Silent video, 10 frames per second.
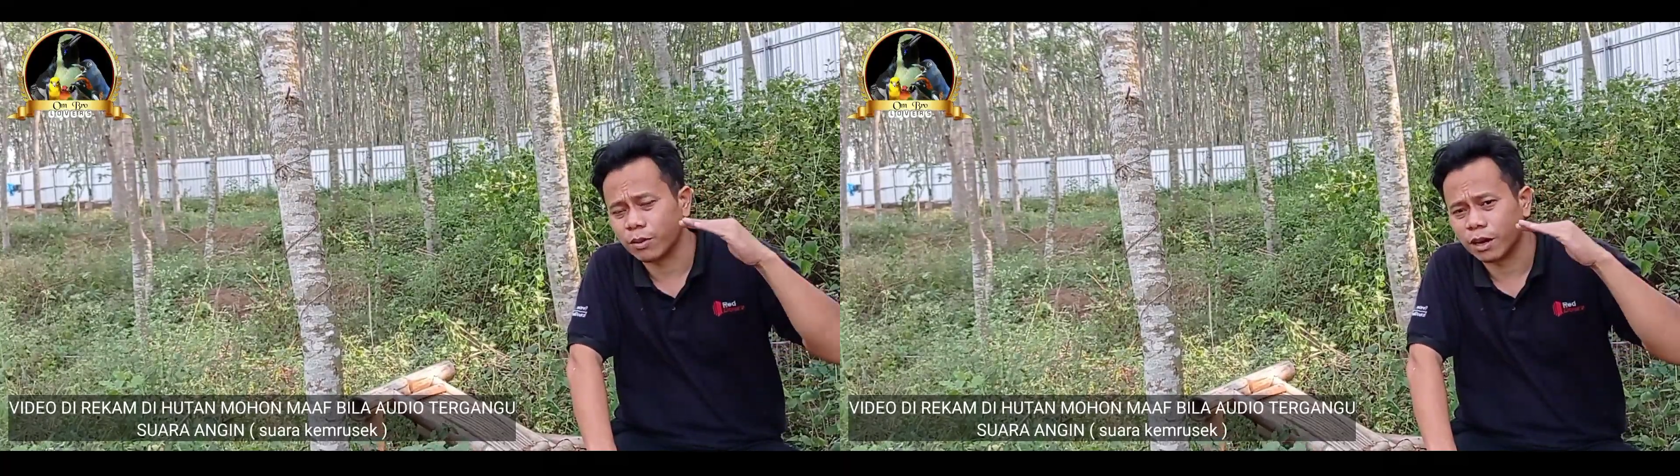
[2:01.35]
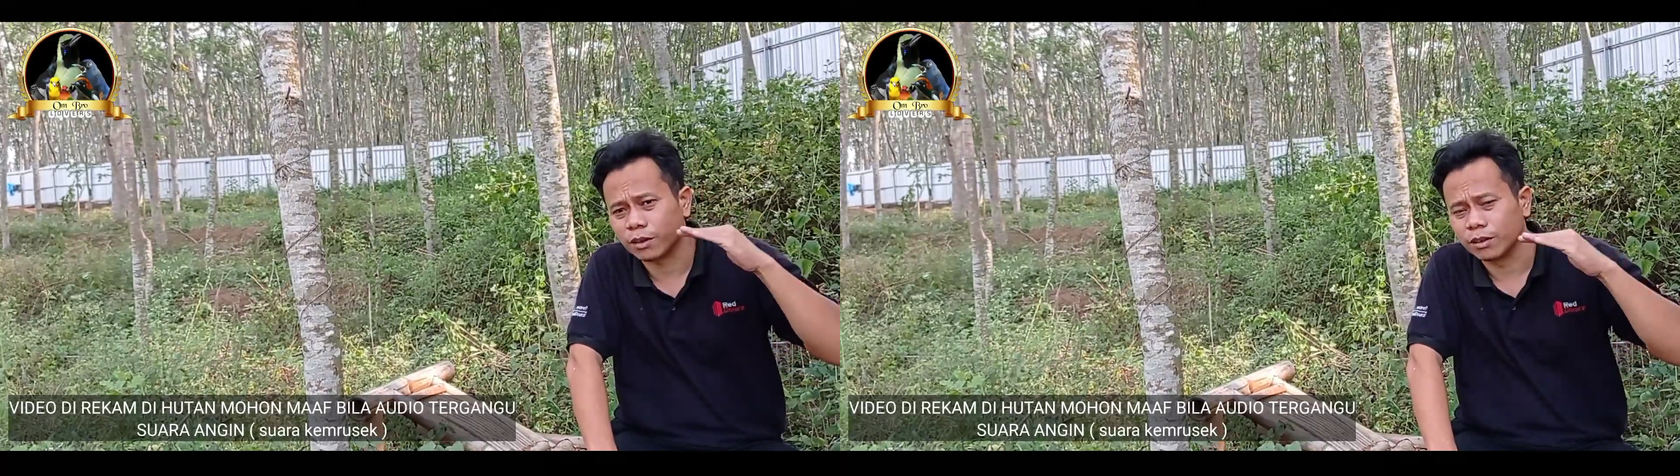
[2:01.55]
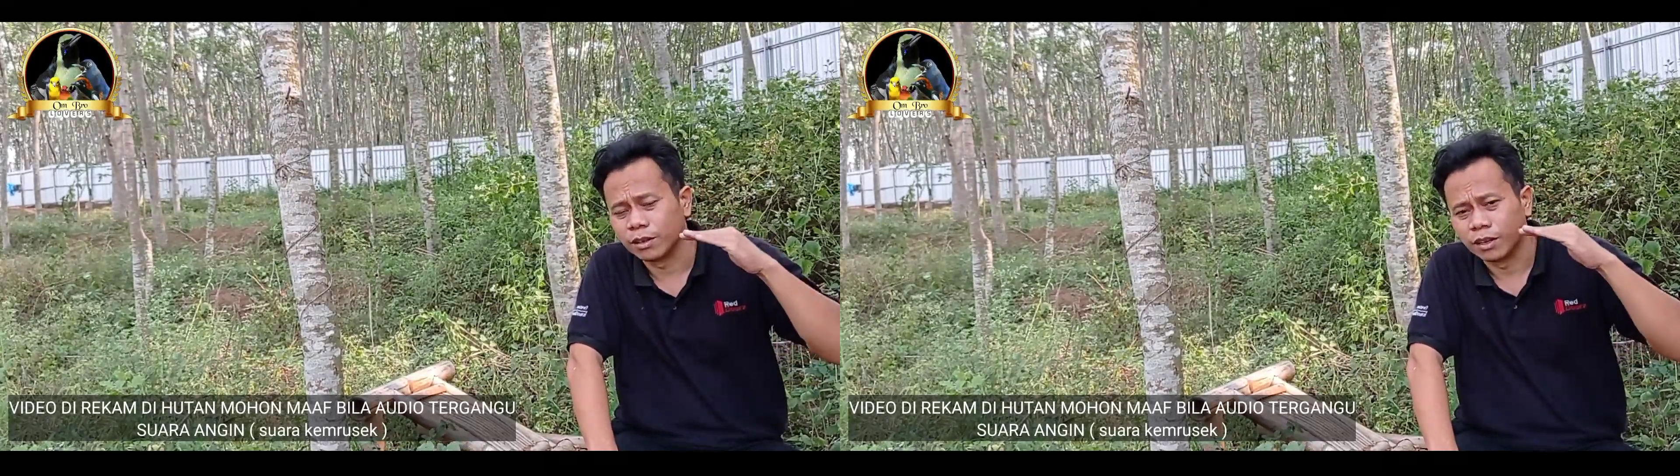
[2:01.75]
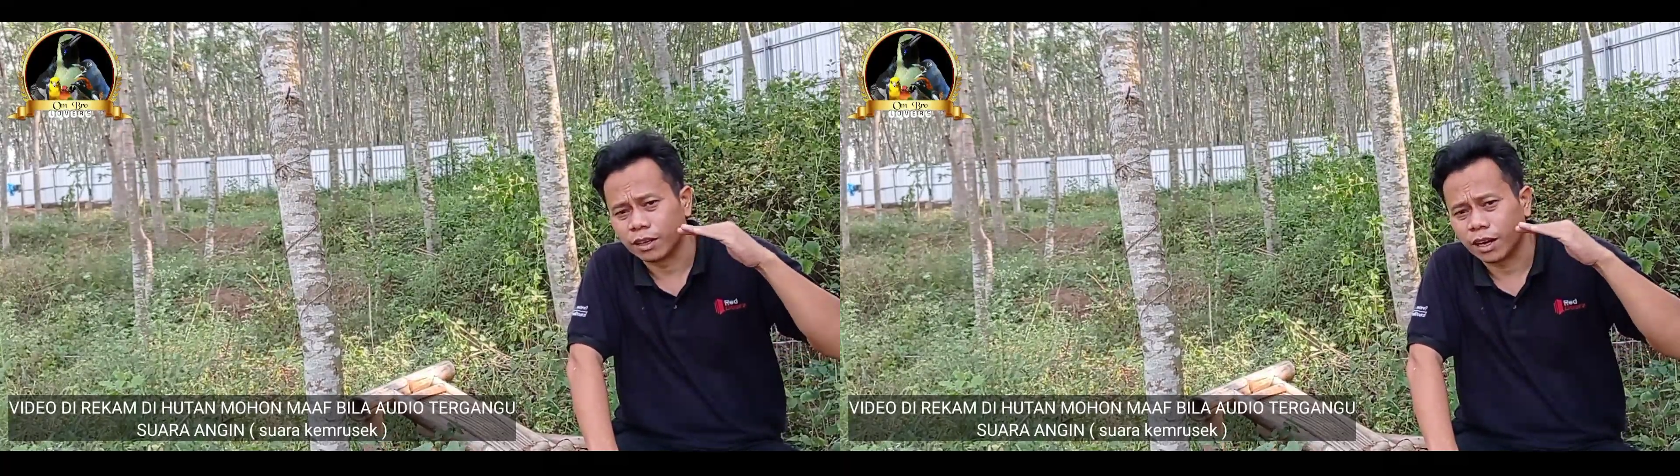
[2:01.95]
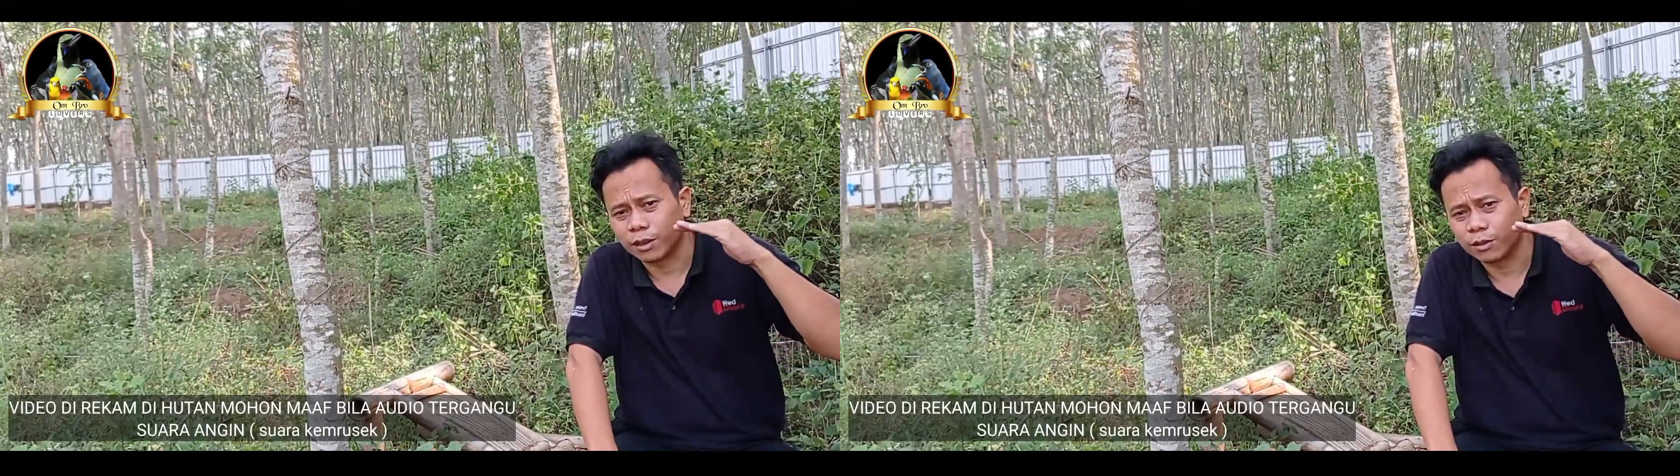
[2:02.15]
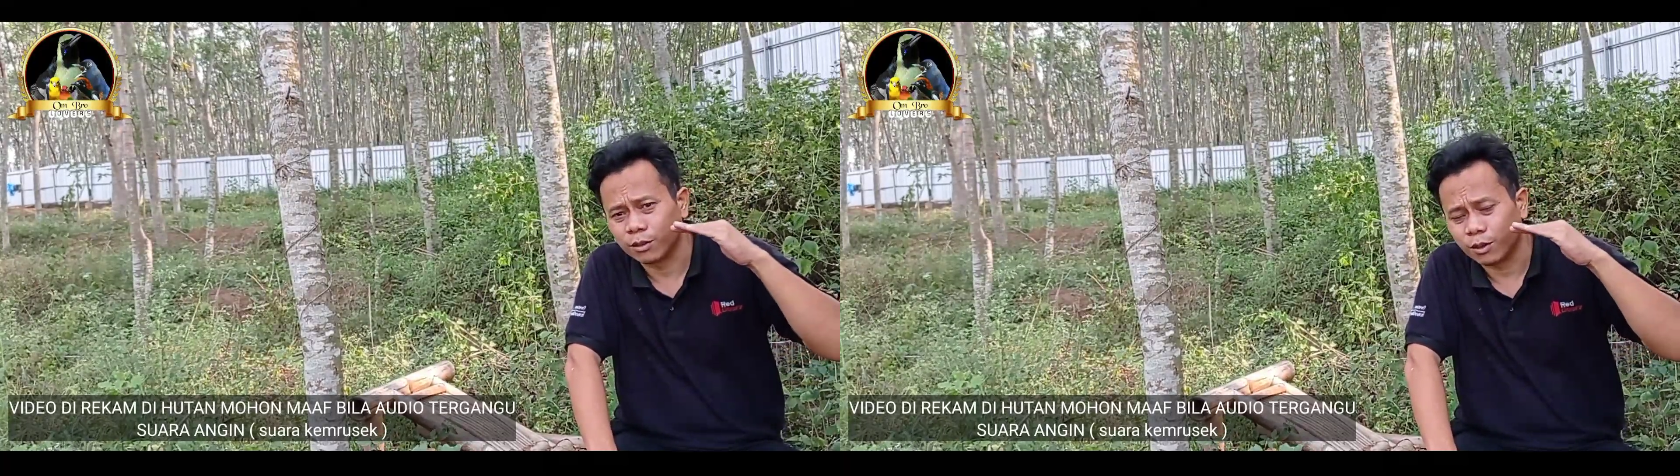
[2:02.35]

bang kalau